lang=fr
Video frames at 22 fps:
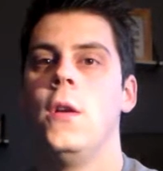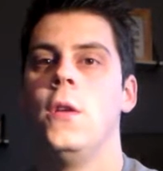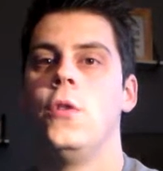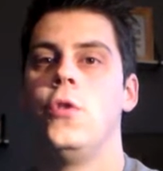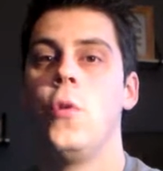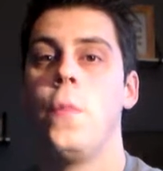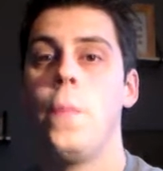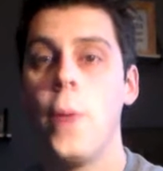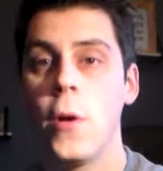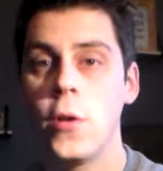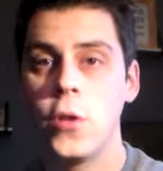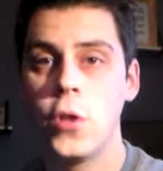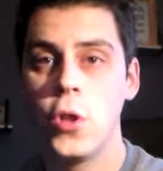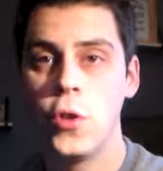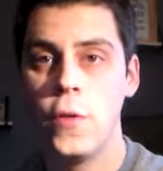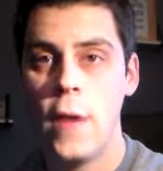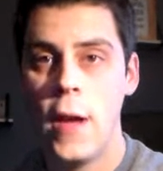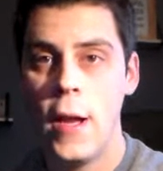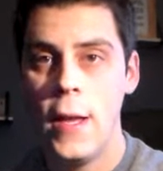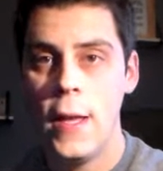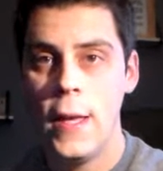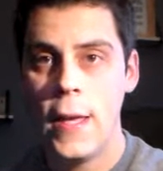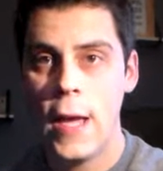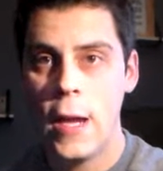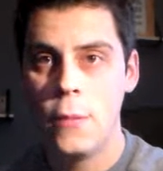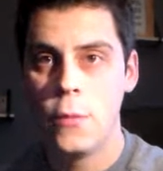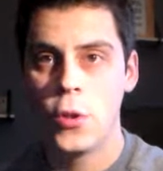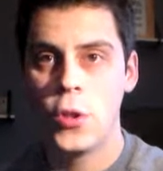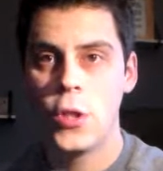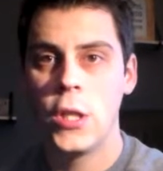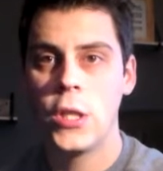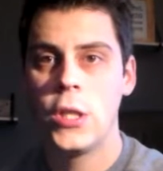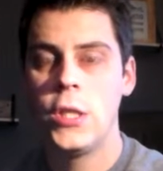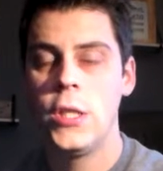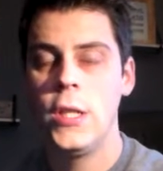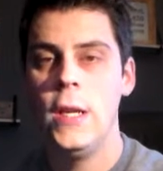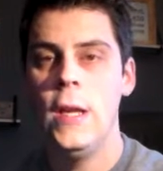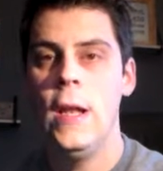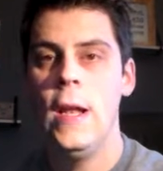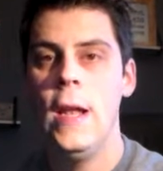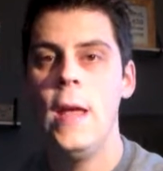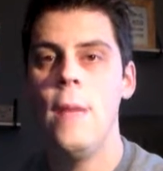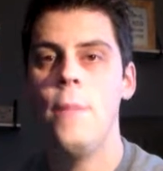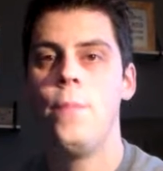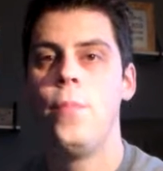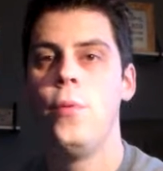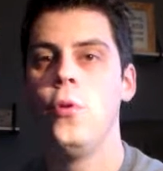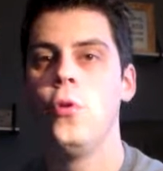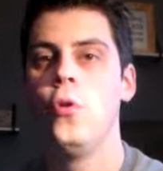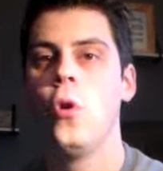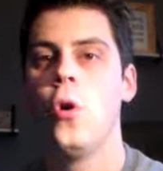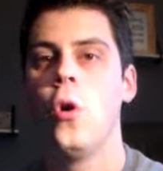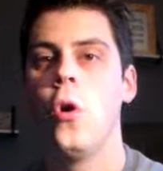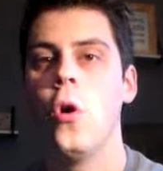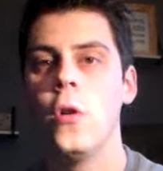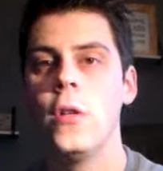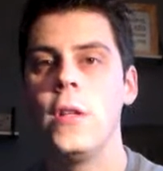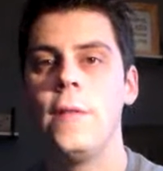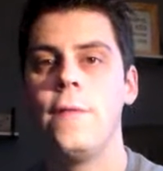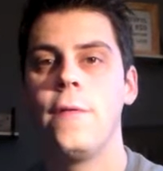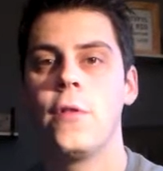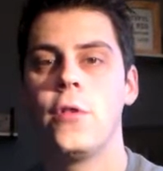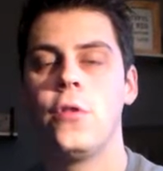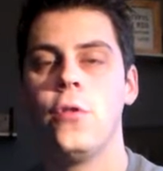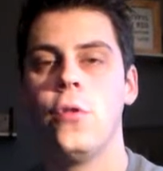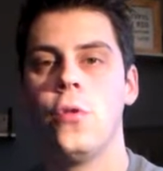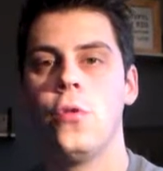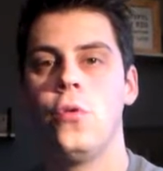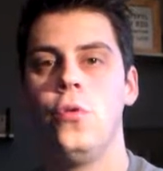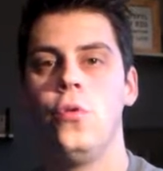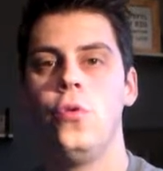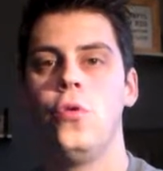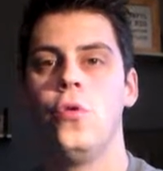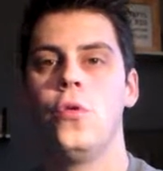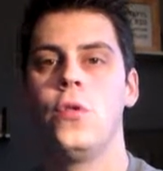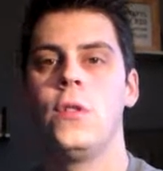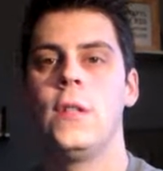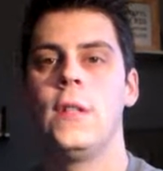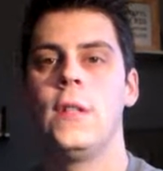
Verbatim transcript: Je pense que je vais aller également chercher les plus gros défenseurs du jeu,